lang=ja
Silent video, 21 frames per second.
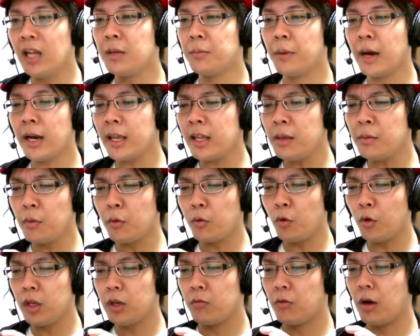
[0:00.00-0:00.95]
あ、でも負けても
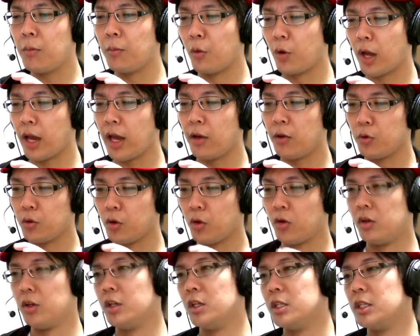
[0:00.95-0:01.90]
コインはもらえる
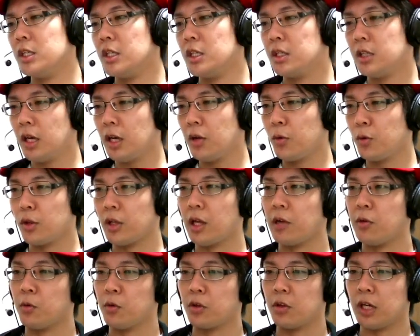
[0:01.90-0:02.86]
と。なるほど、
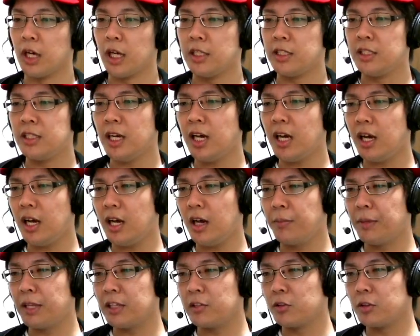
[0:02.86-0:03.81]
なるほど。あ、
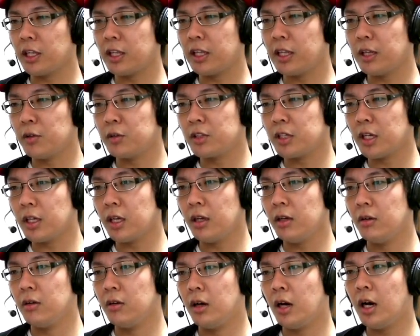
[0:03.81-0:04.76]
じゃあ、また育て直しか
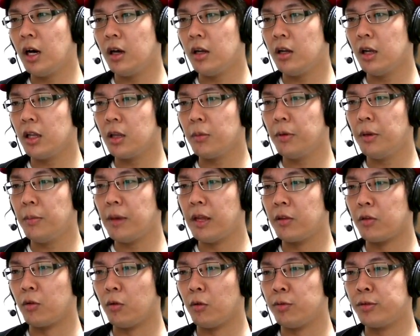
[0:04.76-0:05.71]
なあ、
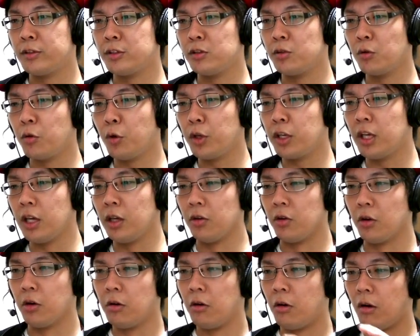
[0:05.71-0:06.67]
ランダムイベント。普通の恋
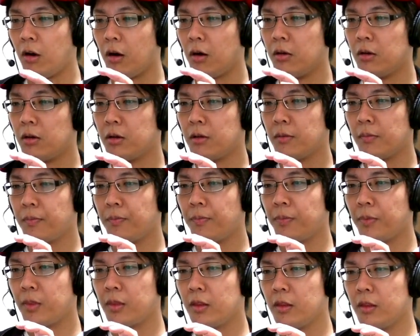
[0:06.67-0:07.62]
キング。ほ
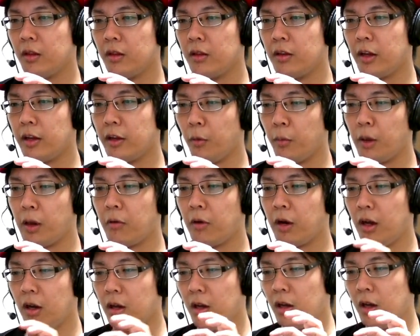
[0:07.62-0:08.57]
う。だな、お前
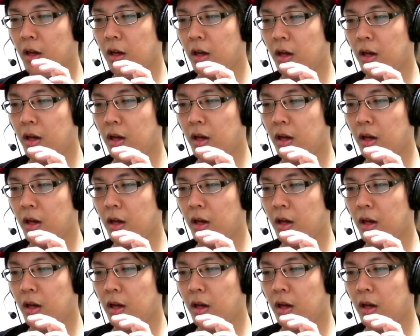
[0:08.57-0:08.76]
は。